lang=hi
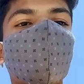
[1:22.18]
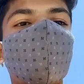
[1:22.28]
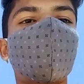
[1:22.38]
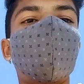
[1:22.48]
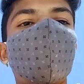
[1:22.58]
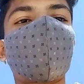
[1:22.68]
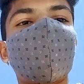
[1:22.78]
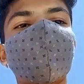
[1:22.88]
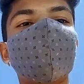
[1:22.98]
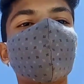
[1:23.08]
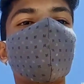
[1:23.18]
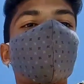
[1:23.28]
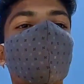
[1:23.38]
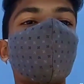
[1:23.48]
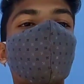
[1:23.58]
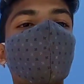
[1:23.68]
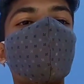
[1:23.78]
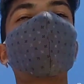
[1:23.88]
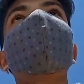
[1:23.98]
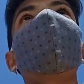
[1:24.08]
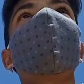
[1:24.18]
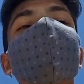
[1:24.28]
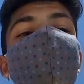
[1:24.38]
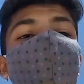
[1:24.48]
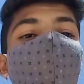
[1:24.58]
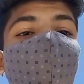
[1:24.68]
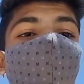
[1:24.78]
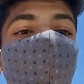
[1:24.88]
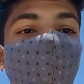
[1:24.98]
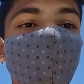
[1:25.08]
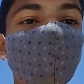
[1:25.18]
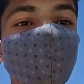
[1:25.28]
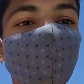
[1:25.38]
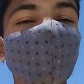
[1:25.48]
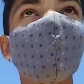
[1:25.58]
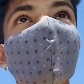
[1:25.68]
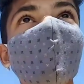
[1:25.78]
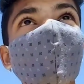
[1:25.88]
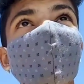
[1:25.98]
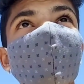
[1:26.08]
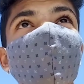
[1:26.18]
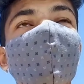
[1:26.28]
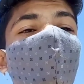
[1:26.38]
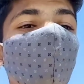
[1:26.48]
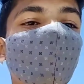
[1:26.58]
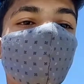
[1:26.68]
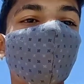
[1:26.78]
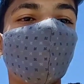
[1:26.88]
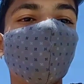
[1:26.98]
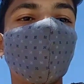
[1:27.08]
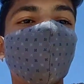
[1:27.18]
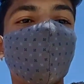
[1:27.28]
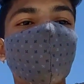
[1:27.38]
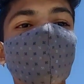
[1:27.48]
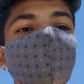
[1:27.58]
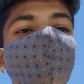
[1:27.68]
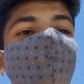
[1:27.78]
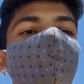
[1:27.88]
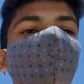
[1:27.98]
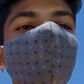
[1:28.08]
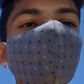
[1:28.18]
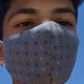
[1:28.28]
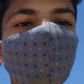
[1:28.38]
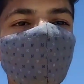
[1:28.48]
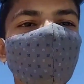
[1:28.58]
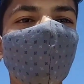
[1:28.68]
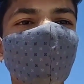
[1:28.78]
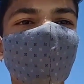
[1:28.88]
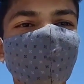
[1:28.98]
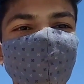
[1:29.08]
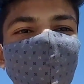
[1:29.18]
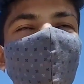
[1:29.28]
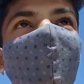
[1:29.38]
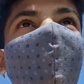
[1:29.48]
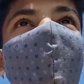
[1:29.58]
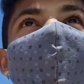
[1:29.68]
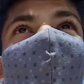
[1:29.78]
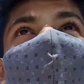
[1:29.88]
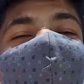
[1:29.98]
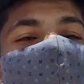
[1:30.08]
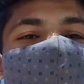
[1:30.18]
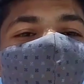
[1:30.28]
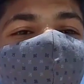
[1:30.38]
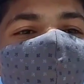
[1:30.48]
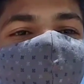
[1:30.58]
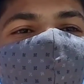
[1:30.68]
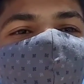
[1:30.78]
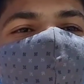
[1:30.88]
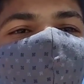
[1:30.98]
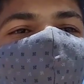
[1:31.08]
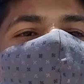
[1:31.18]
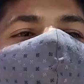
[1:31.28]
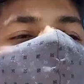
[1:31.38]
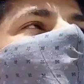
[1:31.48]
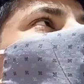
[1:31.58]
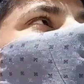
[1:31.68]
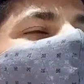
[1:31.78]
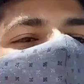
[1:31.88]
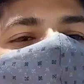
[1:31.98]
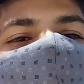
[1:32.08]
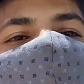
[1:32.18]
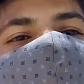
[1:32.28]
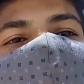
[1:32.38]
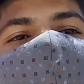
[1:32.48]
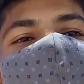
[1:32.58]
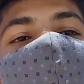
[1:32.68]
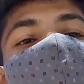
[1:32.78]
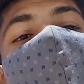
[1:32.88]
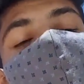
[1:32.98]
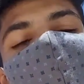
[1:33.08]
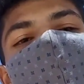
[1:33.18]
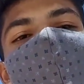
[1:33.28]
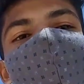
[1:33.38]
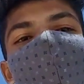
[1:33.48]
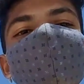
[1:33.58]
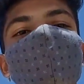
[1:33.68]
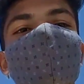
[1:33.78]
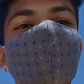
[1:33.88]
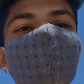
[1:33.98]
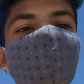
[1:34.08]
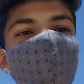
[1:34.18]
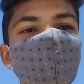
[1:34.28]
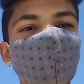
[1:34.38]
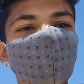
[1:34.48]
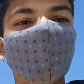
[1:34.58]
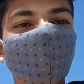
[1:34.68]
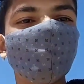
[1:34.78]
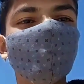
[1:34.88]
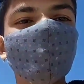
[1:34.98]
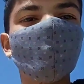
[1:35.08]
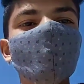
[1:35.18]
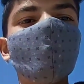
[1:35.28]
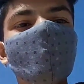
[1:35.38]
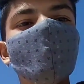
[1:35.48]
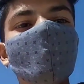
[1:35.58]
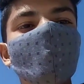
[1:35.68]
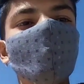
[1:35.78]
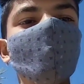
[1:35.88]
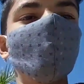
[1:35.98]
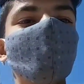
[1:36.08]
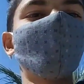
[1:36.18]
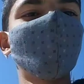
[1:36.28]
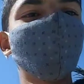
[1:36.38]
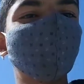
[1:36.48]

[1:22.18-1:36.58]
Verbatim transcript: तो फाइनल गाइस हो चुके हैं हम रेडी और जा रहे हैं हम बाहर तो अभी देखते हैं के बाहर कैसा है तो भी जाएंगे और बाहर घूमेंगे तो आप सभी भी घूमना मेरे